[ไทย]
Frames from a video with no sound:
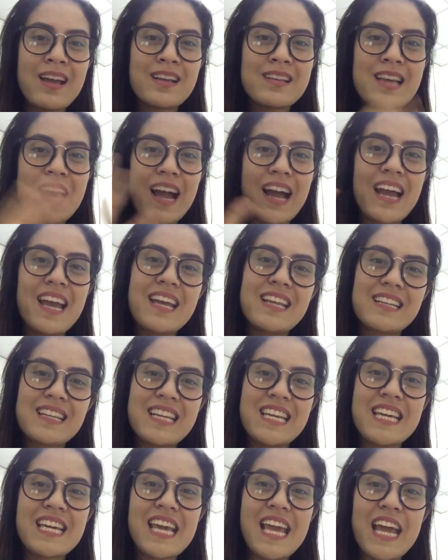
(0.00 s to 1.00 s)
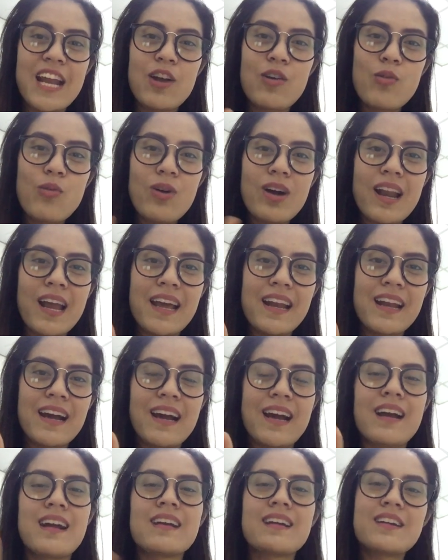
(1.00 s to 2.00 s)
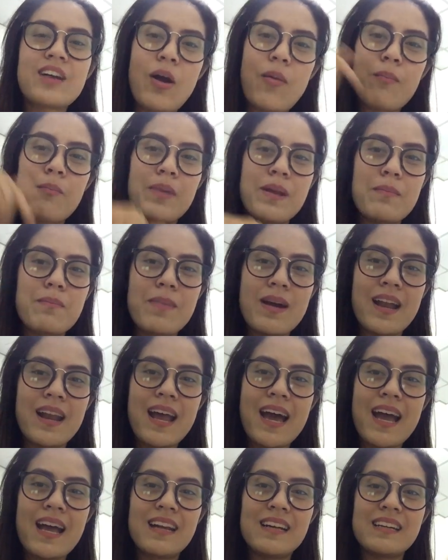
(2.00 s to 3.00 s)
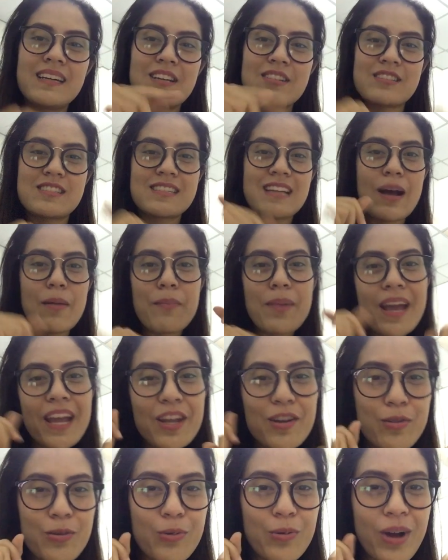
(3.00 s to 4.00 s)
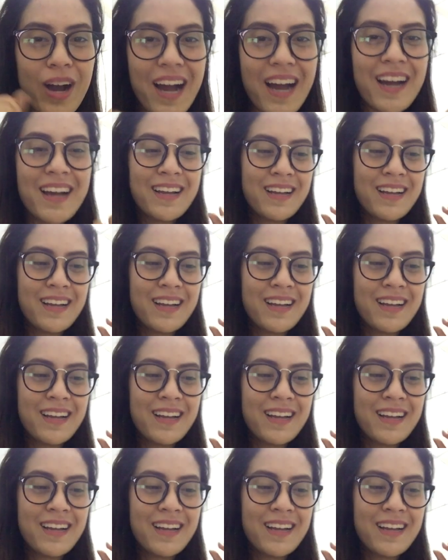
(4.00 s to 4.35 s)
อยากให้คีเอทลูกอะไรนะคะ คอมเมนต์มาได้เลย เดี๋ยวจะทำให้ดูค่ะ